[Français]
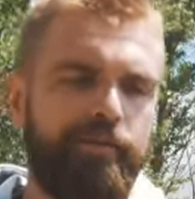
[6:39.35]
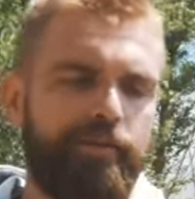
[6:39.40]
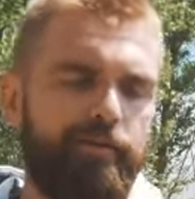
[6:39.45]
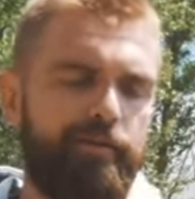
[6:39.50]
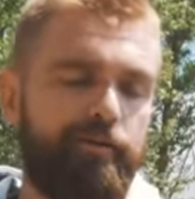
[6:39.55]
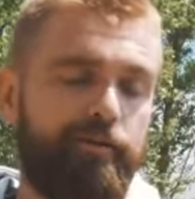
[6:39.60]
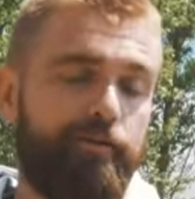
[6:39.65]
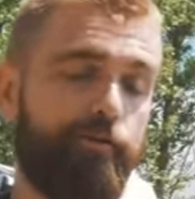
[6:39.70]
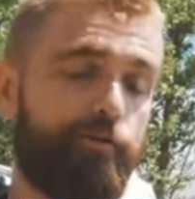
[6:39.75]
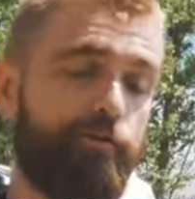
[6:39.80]

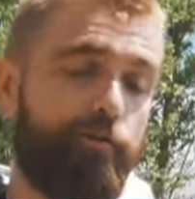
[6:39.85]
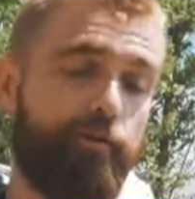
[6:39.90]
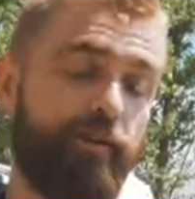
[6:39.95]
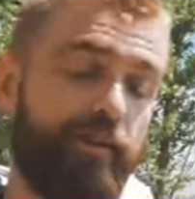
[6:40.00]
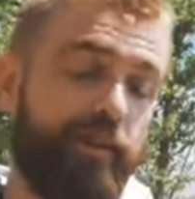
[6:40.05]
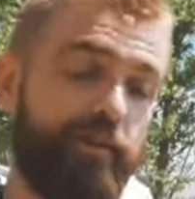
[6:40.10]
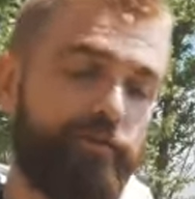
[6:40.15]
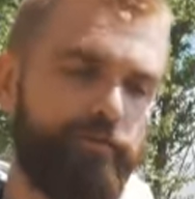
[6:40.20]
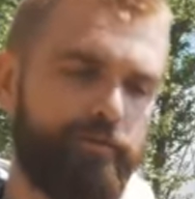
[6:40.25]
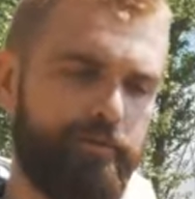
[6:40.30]
Euh, le
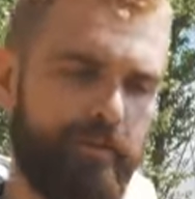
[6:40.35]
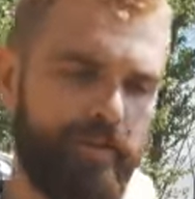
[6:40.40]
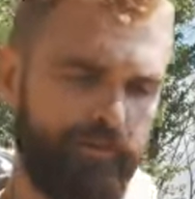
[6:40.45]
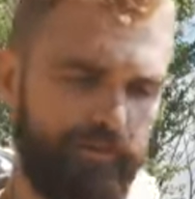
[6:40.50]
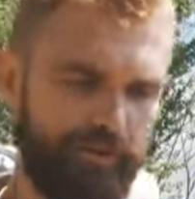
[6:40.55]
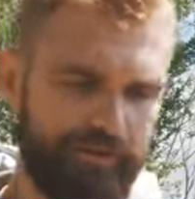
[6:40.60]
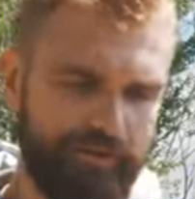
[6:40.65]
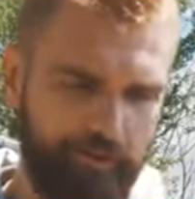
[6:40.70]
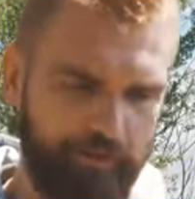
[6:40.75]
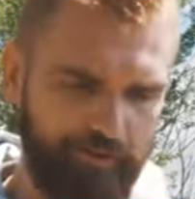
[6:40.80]
coloris est juste
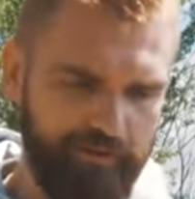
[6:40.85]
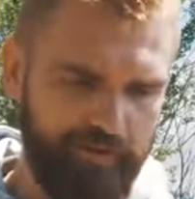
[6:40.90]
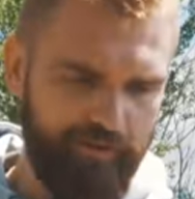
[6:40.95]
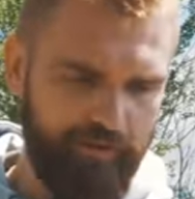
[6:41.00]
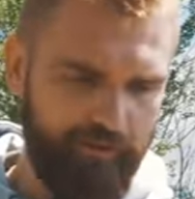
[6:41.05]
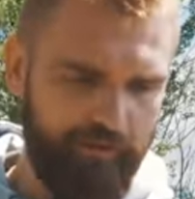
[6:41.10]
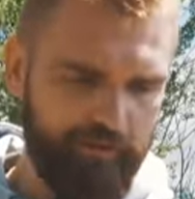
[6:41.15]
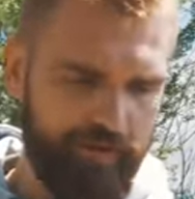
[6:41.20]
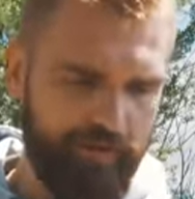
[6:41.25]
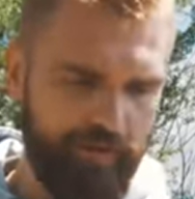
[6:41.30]
magnifique, c'est pour ça
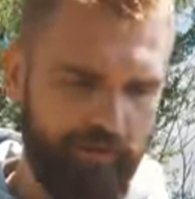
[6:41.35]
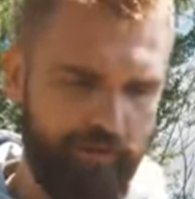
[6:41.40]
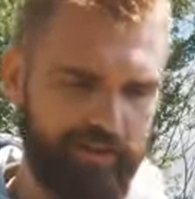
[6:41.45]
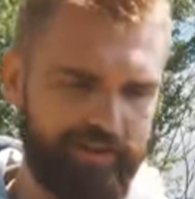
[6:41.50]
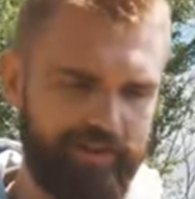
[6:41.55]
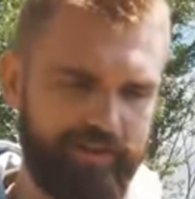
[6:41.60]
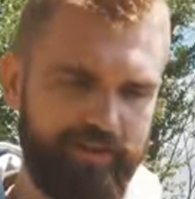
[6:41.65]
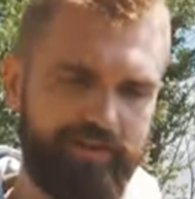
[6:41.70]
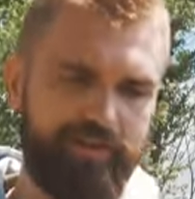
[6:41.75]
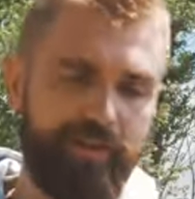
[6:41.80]
vraiment que j'adore
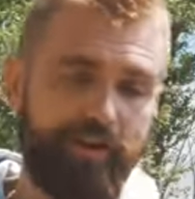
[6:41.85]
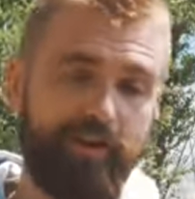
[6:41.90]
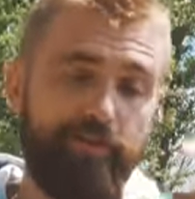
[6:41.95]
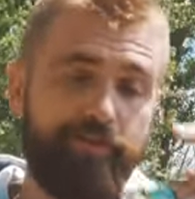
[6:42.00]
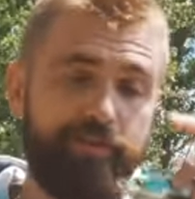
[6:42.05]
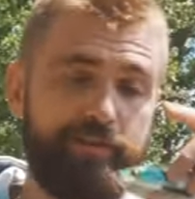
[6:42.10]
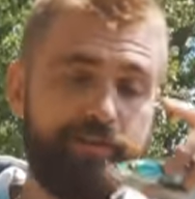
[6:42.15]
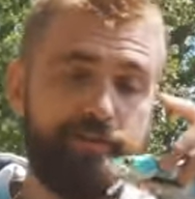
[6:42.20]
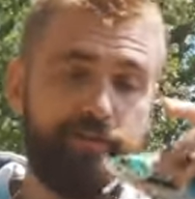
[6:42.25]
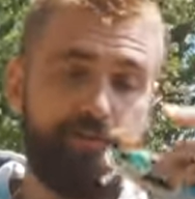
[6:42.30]
Westin, c'est que les
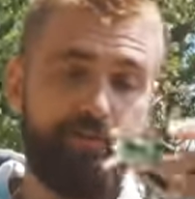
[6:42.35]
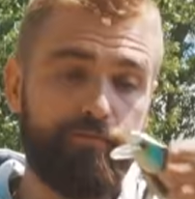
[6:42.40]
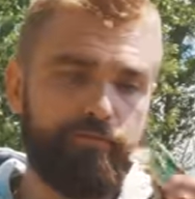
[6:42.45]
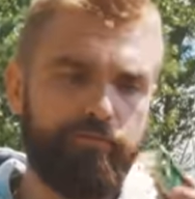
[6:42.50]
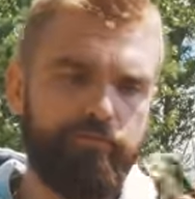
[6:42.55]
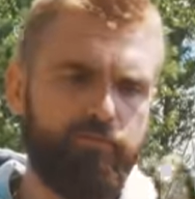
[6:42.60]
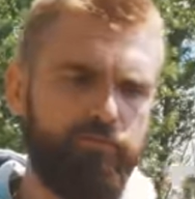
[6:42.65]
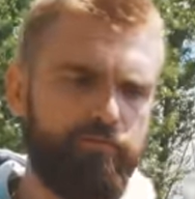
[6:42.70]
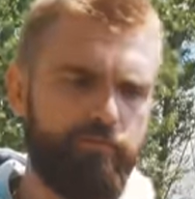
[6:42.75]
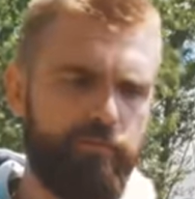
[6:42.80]
finitions
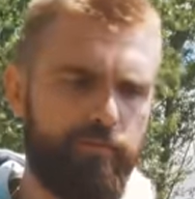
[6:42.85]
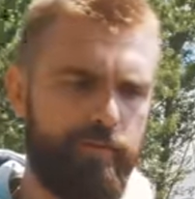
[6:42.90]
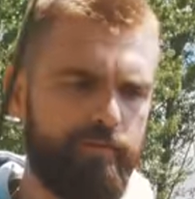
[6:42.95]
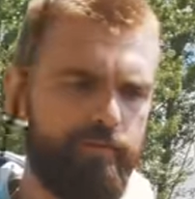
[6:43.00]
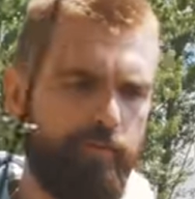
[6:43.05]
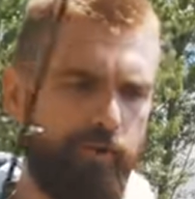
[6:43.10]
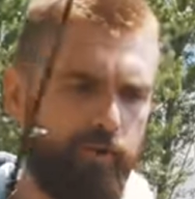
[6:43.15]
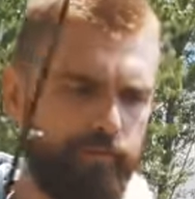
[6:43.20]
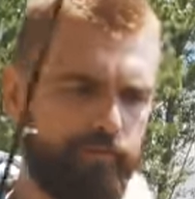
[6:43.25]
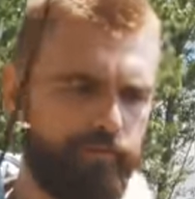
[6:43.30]
sont juste
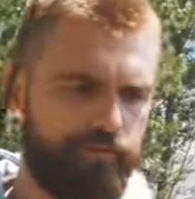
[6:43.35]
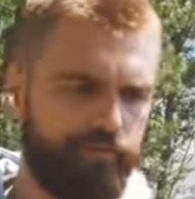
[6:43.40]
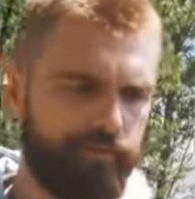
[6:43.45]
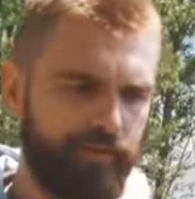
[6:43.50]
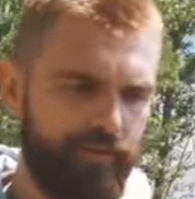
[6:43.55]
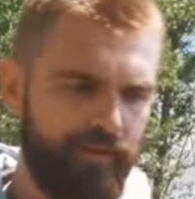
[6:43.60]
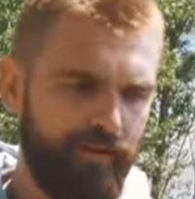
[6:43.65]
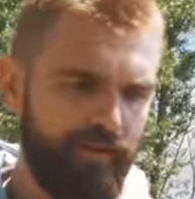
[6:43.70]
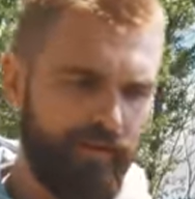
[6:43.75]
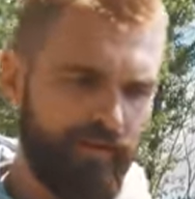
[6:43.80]
complètement
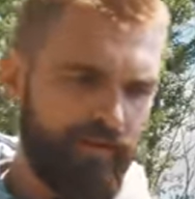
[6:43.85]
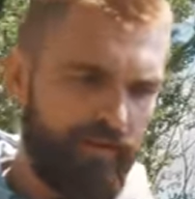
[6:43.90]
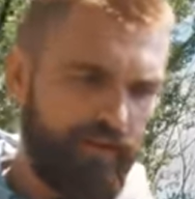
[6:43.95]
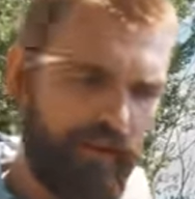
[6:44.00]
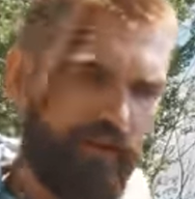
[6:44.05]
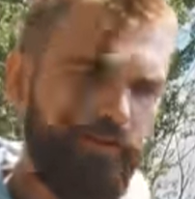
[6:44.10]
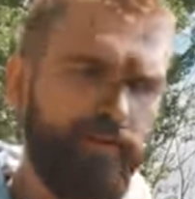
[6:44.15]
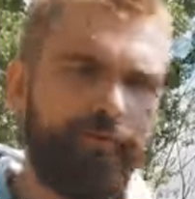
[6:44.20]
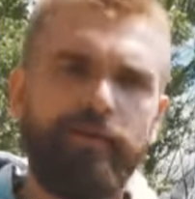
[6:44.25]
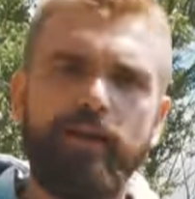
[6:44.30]
ouf.
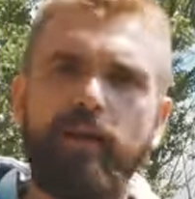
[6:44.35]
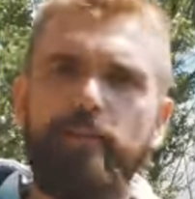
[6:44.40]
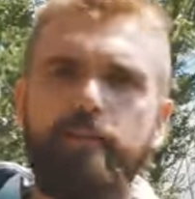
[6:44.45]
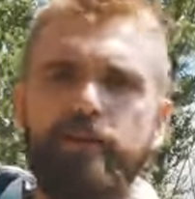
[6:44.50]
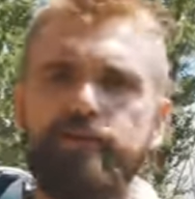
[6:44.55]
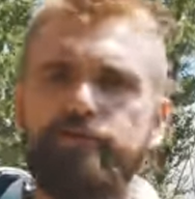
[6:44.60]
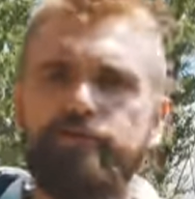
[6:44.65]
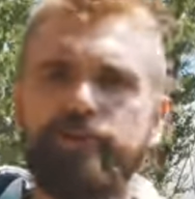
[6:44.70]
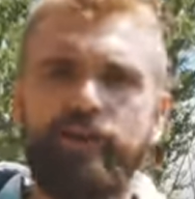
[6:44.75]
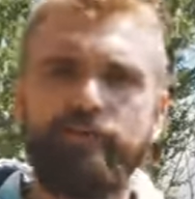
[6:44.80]
Là au niveau de la
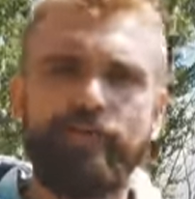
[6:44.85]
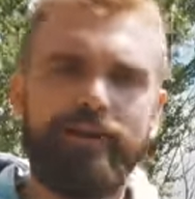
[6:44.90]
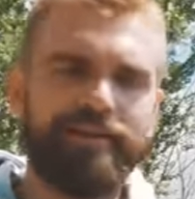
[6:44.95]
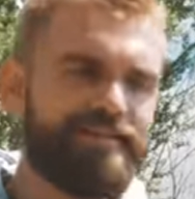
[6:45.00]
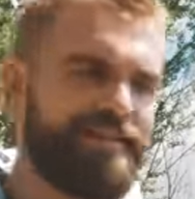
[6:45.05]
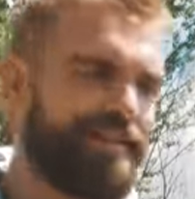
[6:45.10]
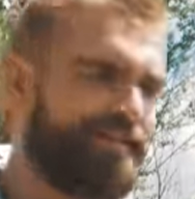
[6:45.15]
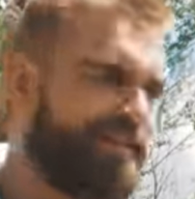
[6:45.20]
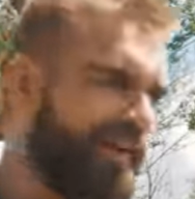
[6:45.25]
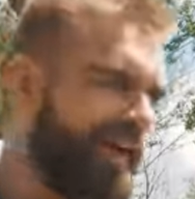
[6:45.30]
pêche vous allez
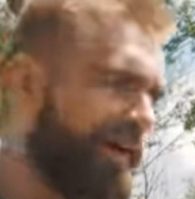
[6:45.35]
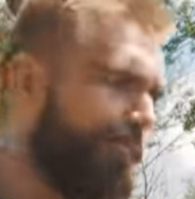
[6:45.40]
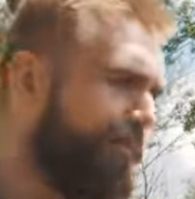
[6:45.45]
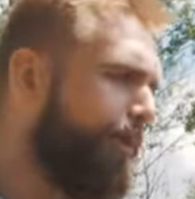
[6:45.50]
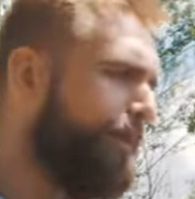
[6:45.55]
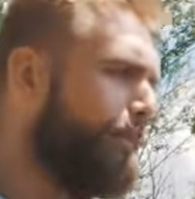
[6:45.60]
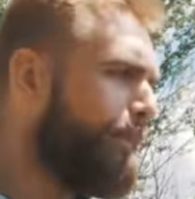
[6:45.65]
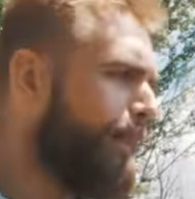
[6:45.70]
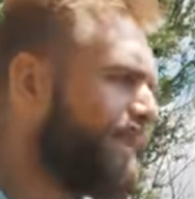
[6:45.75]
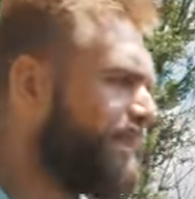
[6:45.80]
voir c'est
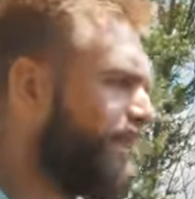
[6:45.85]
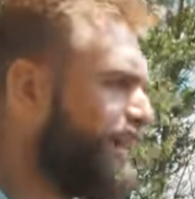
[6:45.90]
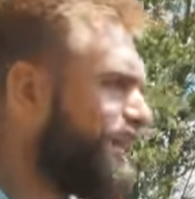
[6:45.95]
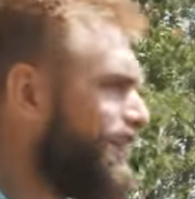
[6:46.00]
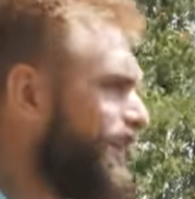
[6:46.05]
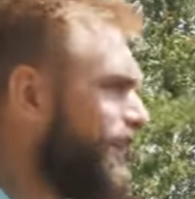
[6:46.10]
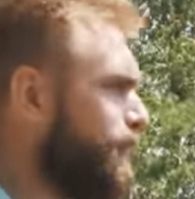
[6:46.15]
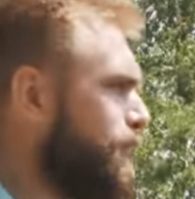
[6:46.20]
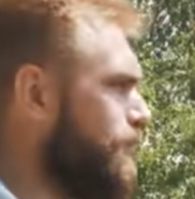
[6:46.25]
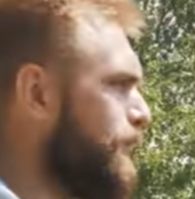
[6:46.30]
vraiment pas très
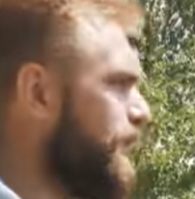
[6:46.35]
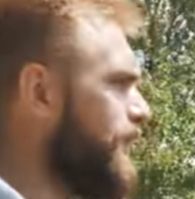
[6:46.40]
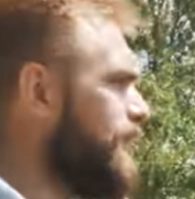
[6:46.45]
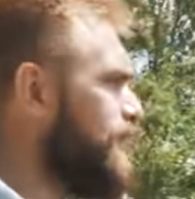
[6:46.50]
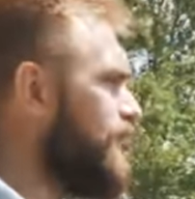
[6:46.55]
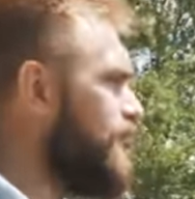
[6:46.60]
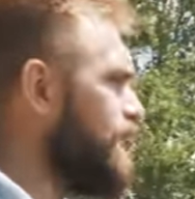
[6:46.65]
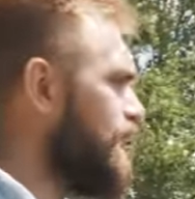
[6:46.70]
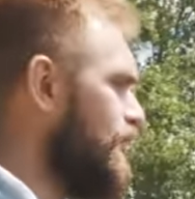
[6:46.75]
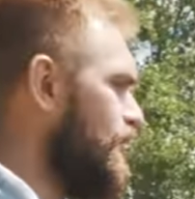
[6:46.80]
très
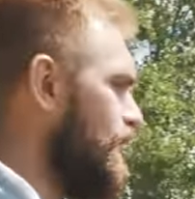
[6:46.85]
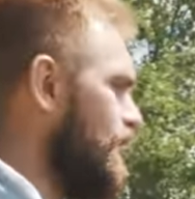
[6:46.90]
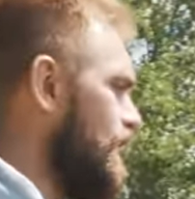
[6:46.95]
compliqué.